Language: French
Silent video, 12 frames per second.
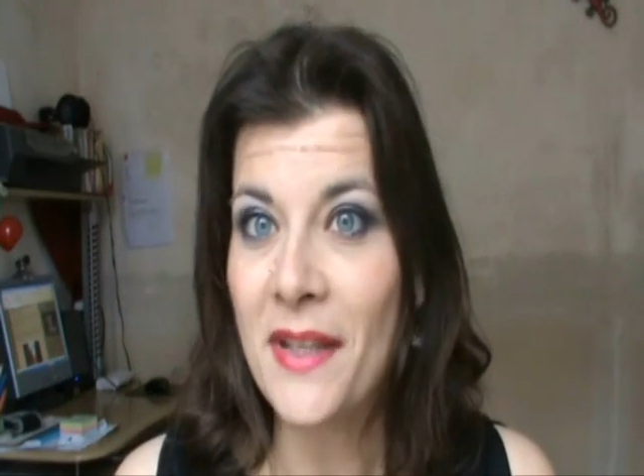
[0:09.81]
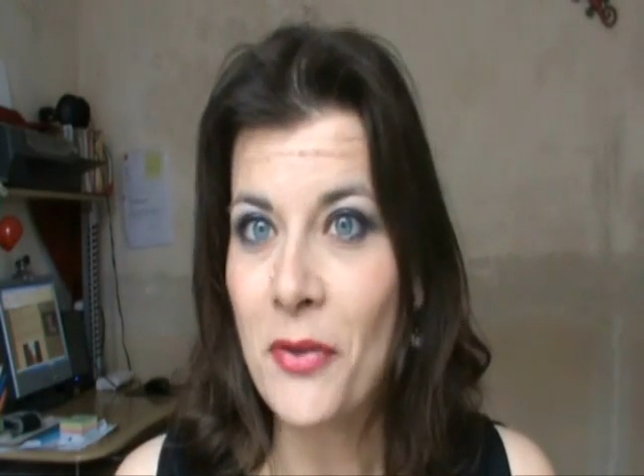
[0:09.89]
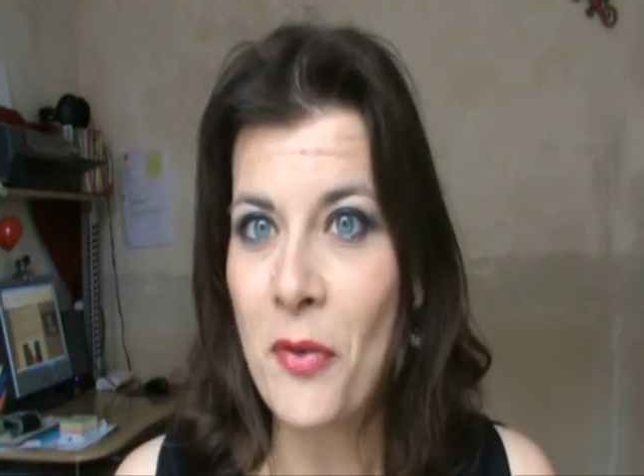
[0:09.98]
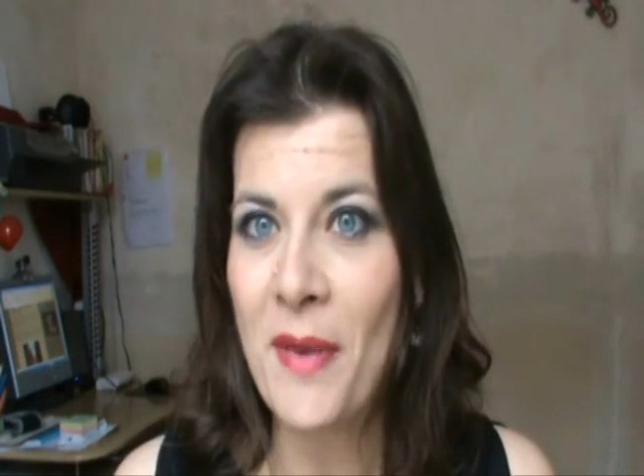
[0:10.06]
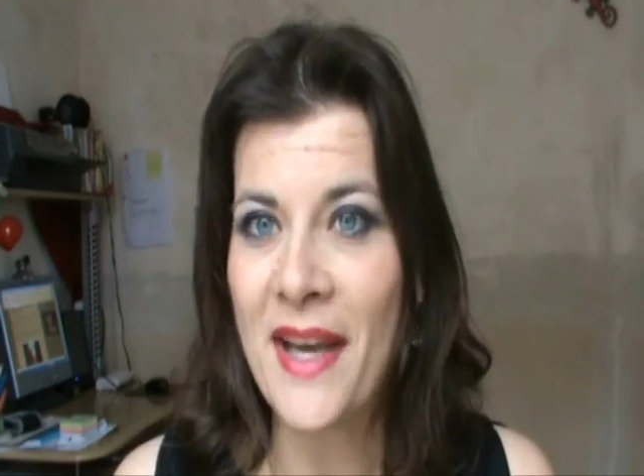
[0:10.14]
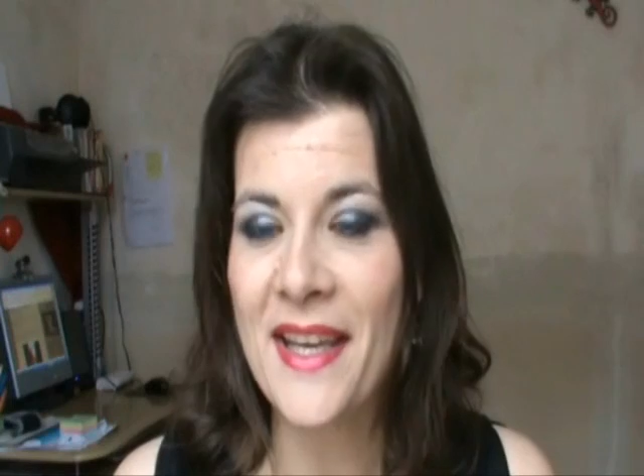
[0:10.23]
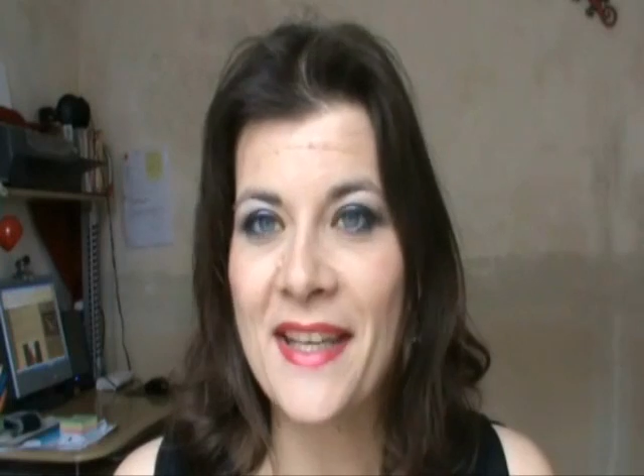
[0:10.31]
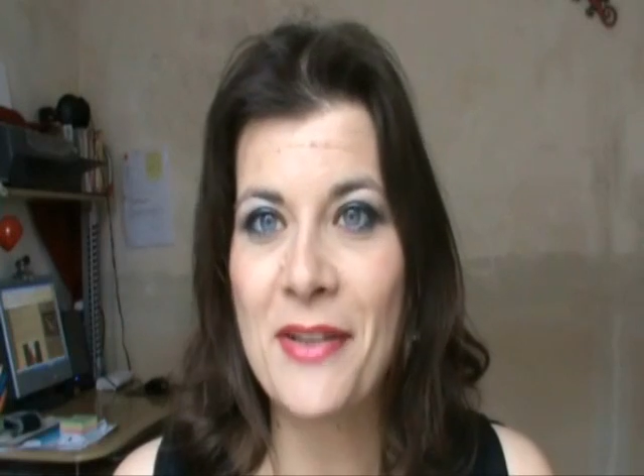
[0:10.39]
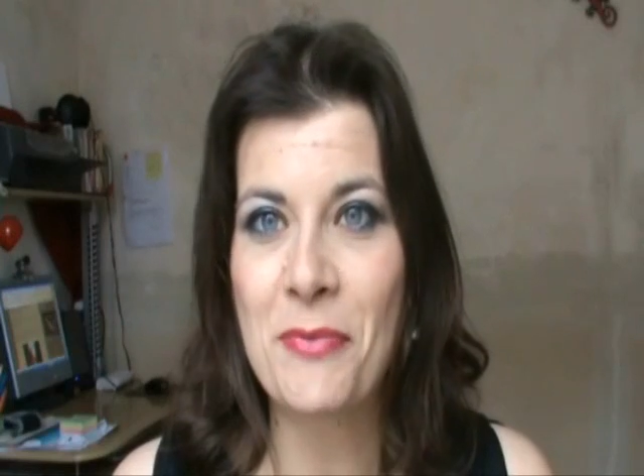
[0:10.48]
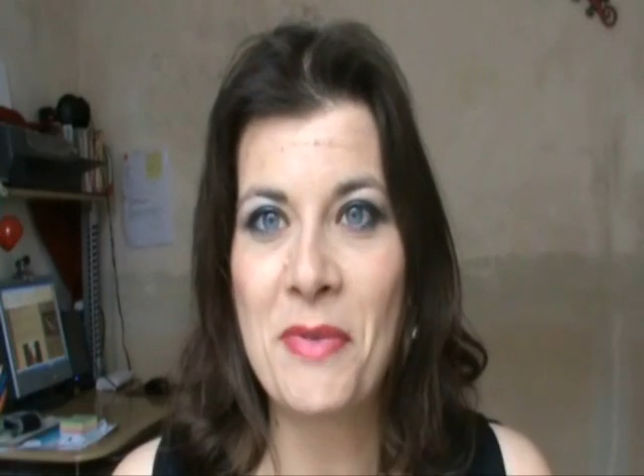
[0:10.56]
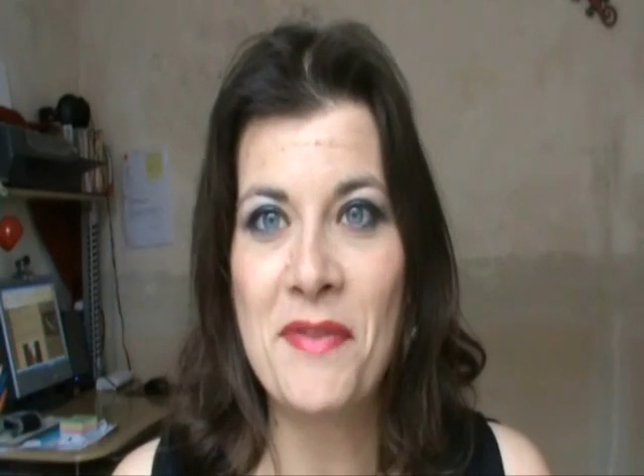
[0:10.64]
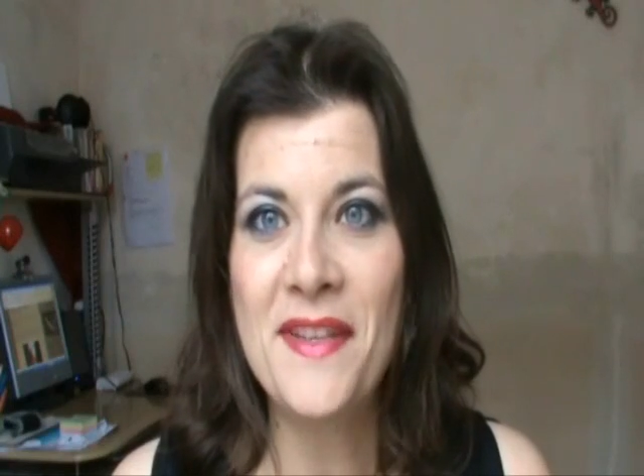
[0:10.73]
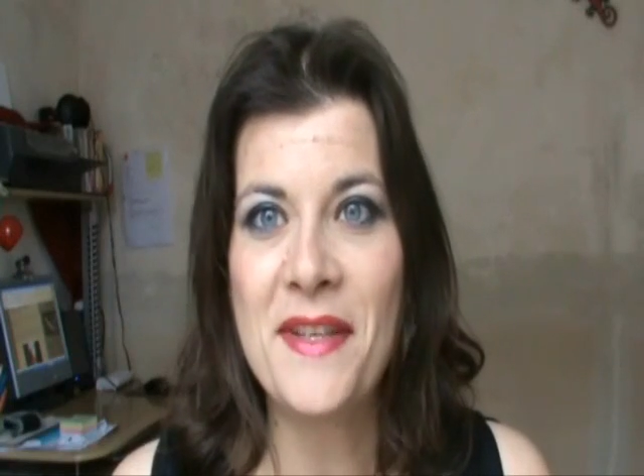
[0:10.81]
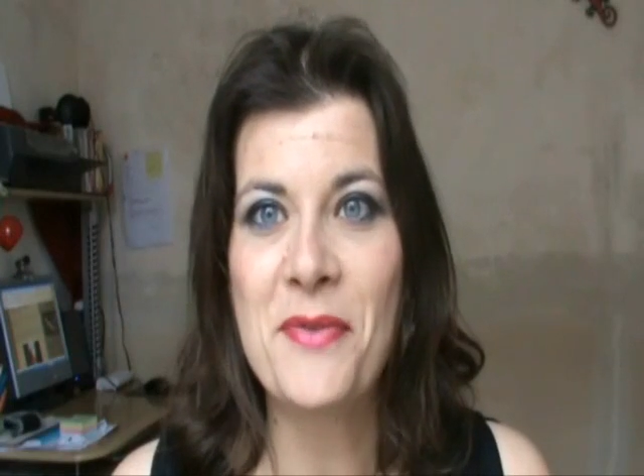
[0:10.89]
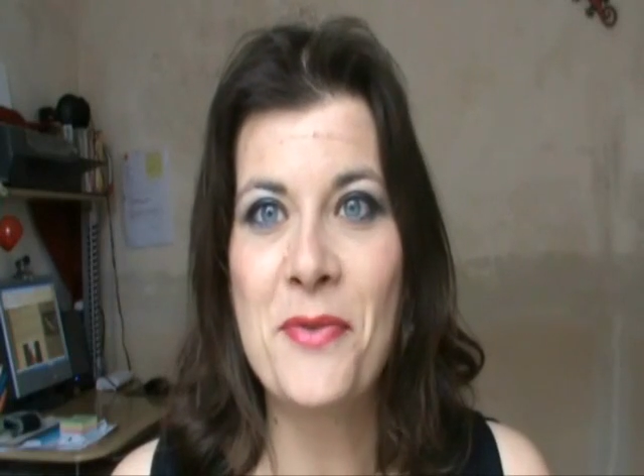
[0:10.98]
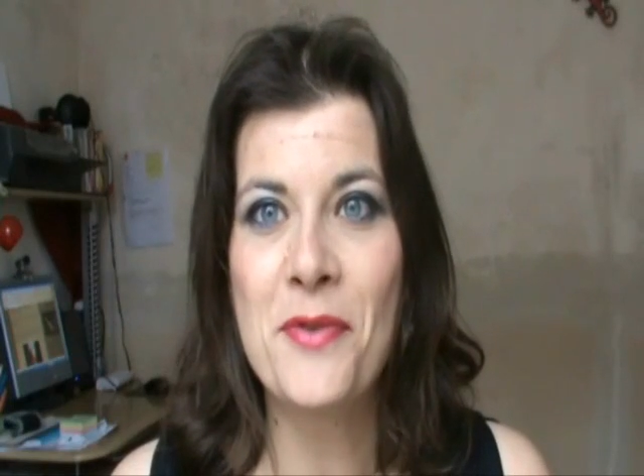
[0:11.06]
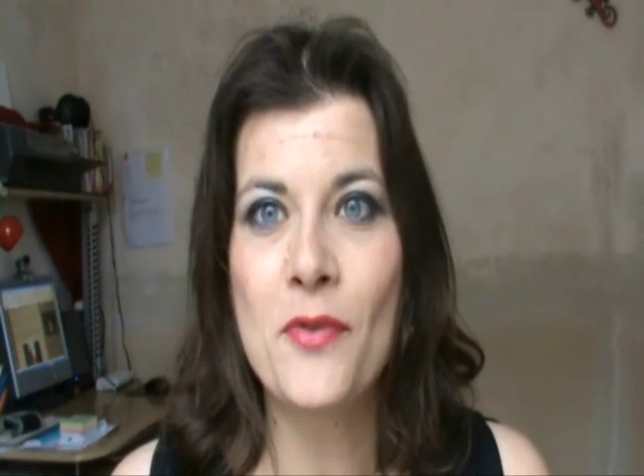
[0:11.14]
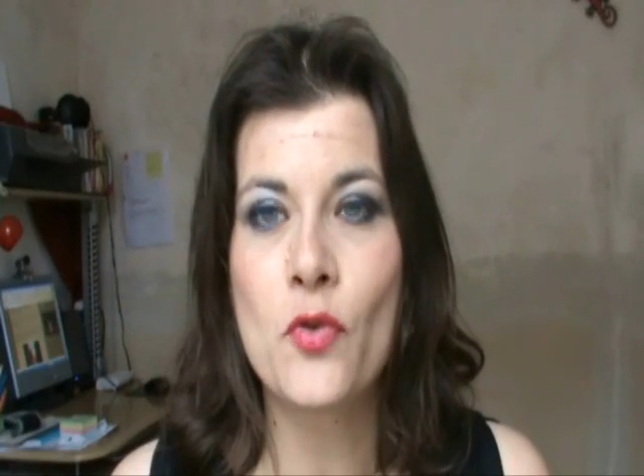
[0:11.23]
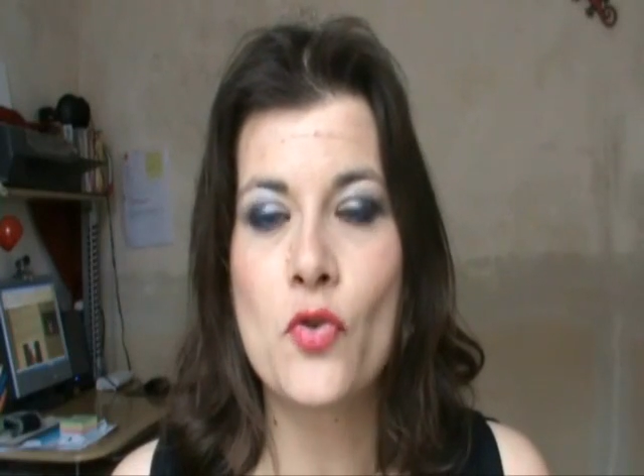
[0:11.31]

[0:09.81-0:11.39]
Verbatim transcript: peut-être remarqué dans mes vidéos